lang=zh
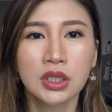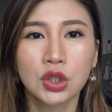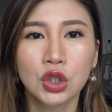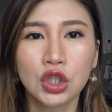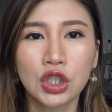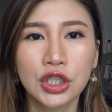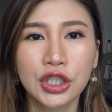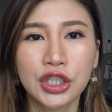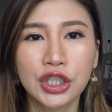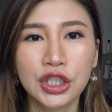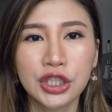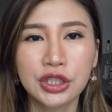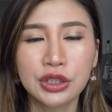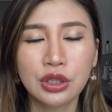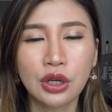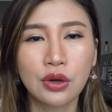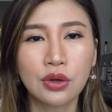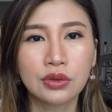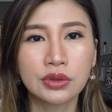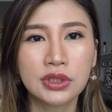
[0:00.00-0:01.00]
就是
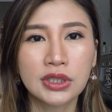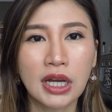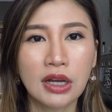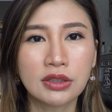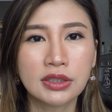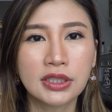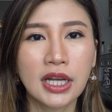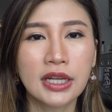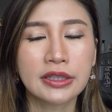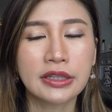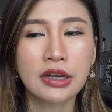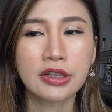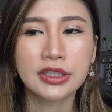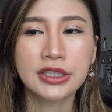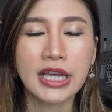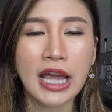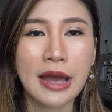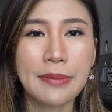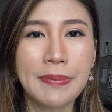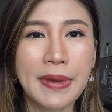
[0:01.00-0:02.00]
从早上到
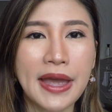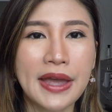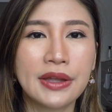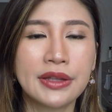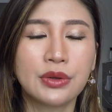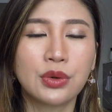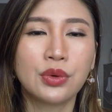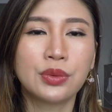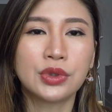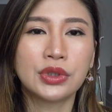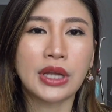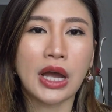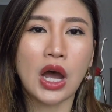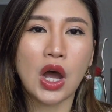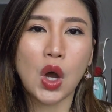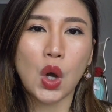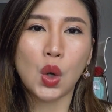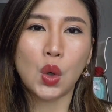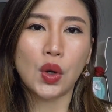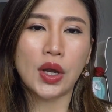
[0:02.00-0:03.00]
下班，然
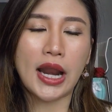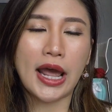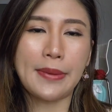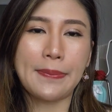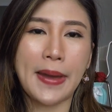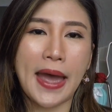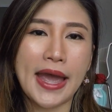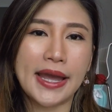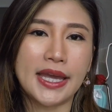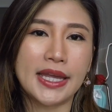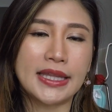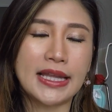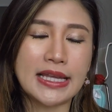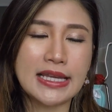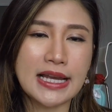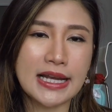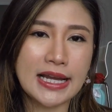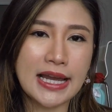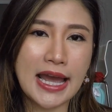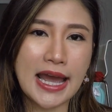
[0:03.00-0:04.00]
后回来拍给大
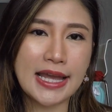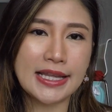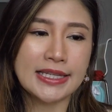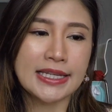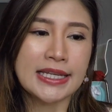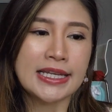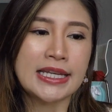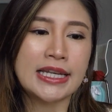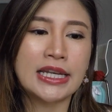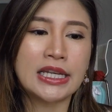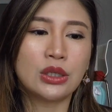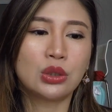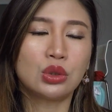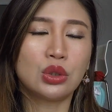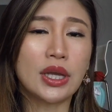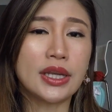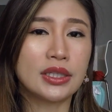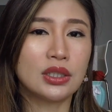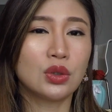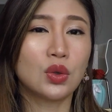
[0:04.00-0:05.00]
家看，
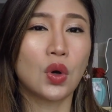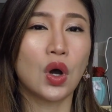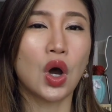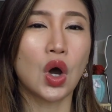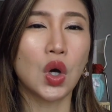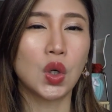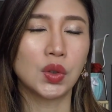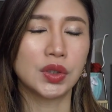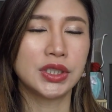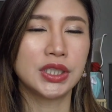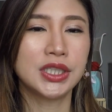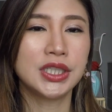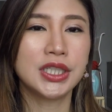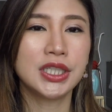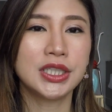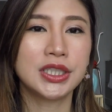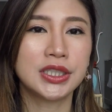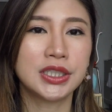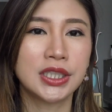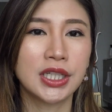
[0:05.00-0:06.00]
算是我呕心
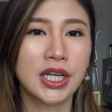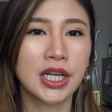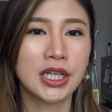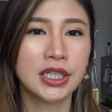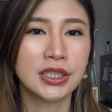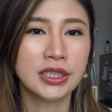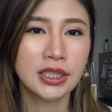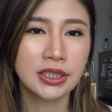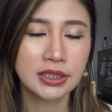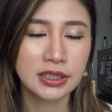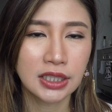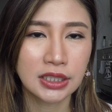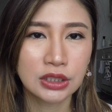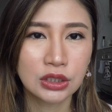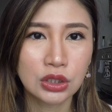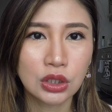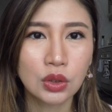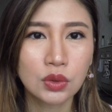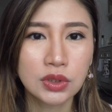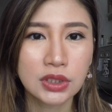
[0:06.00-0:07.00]
沥血、很认真
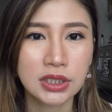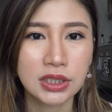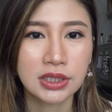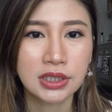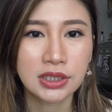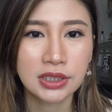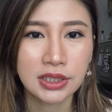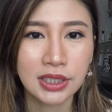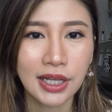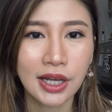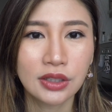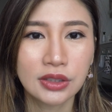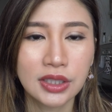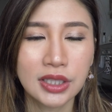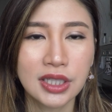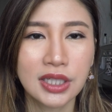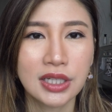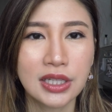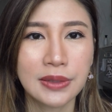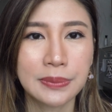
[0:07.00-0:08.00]
收集资料
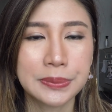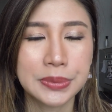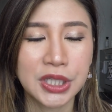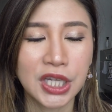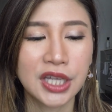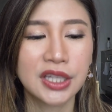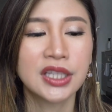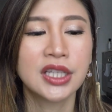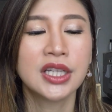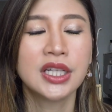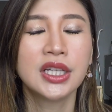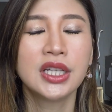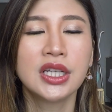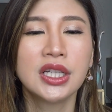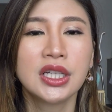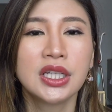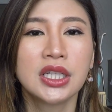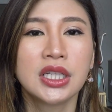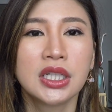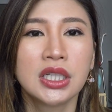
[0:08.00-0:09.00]
的一个影片。
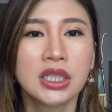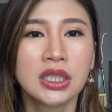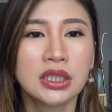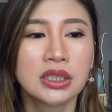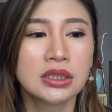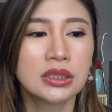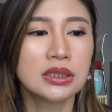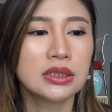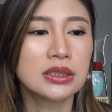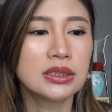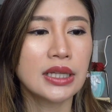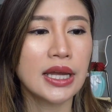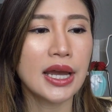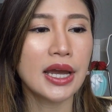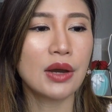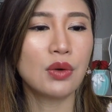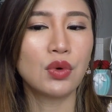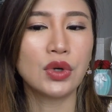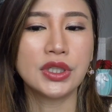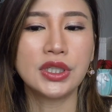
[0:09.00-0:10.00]

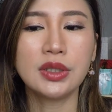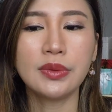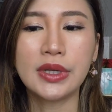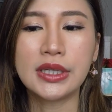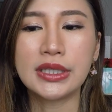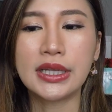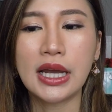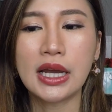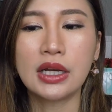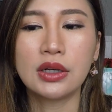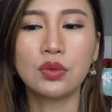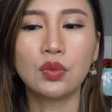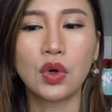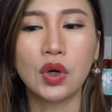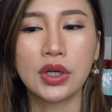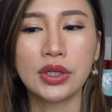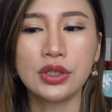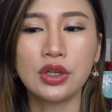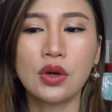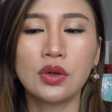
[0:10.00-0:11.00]
那我基本上
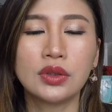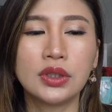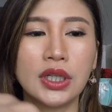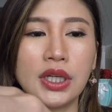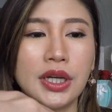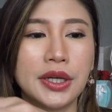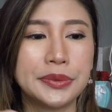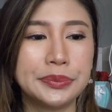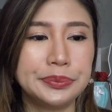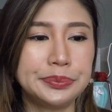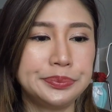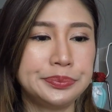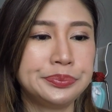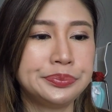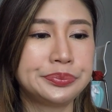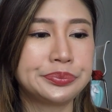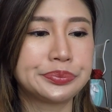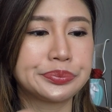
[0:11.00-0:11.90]
我用的底